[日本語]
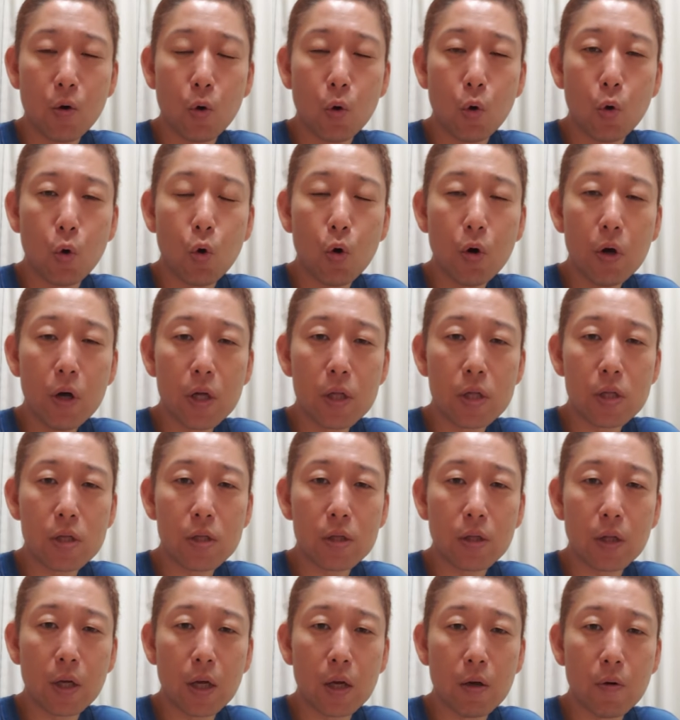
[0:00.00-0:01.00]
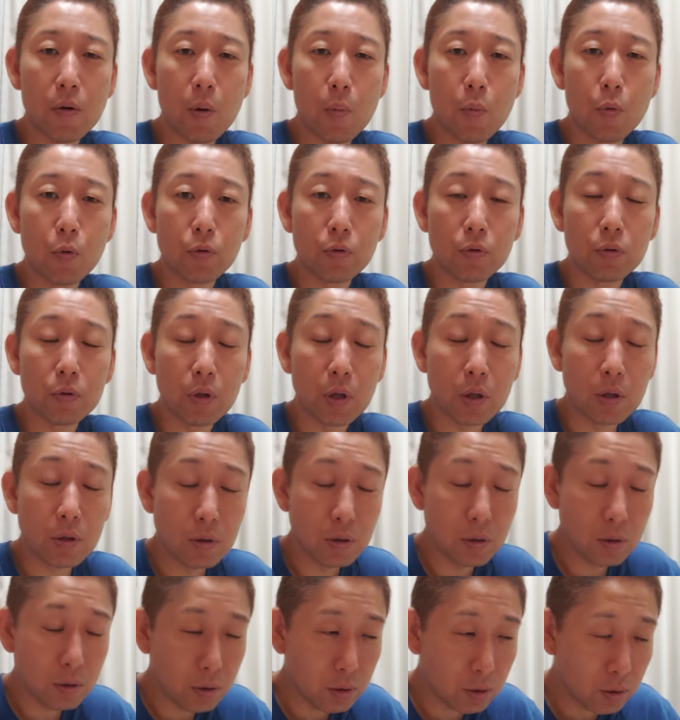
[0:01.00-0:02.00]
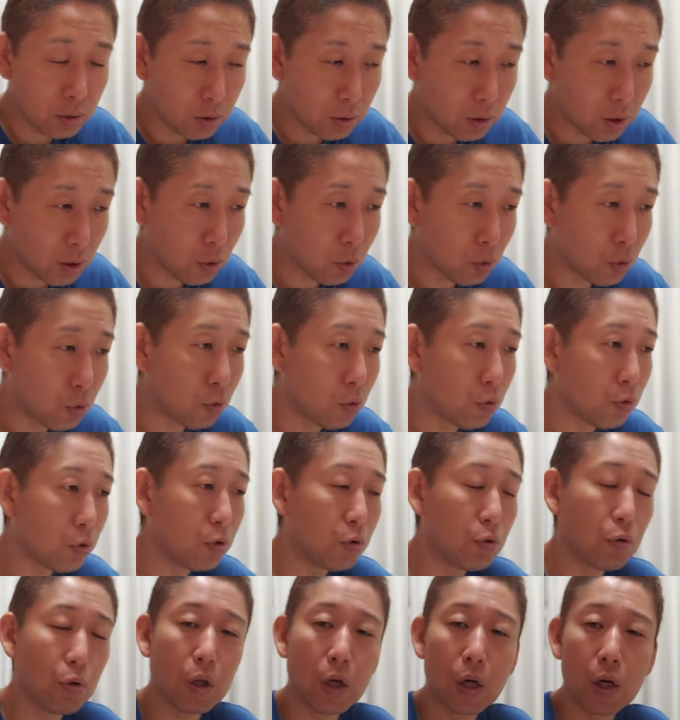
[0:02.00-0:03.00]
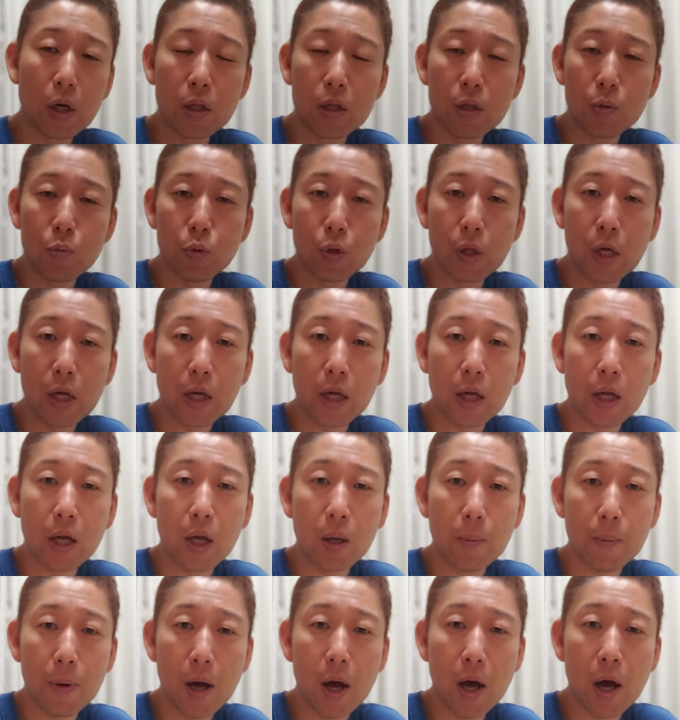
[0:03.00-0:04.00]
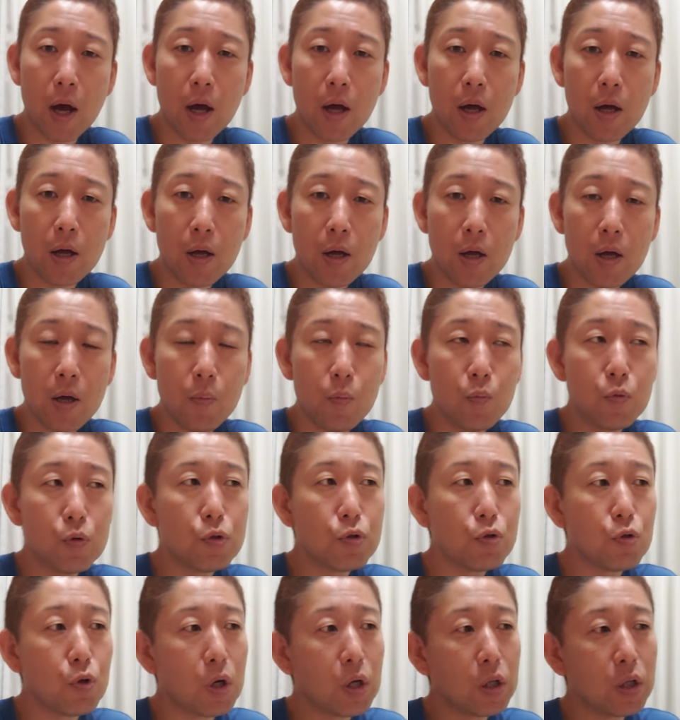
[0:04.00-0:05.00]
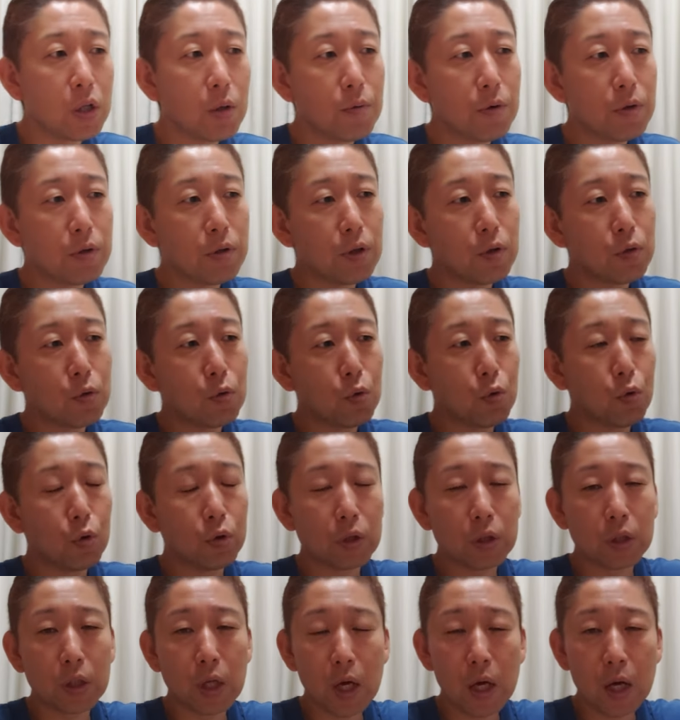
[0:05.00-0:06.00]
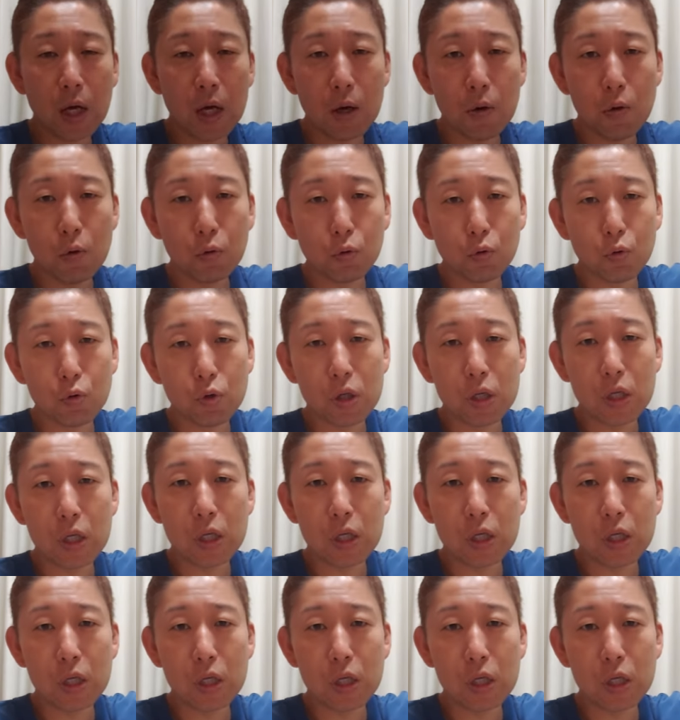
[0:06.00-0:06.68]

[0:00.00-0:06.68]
声自体はもう全然苦しそうな感じもなければむしろ花村さんの声って高音に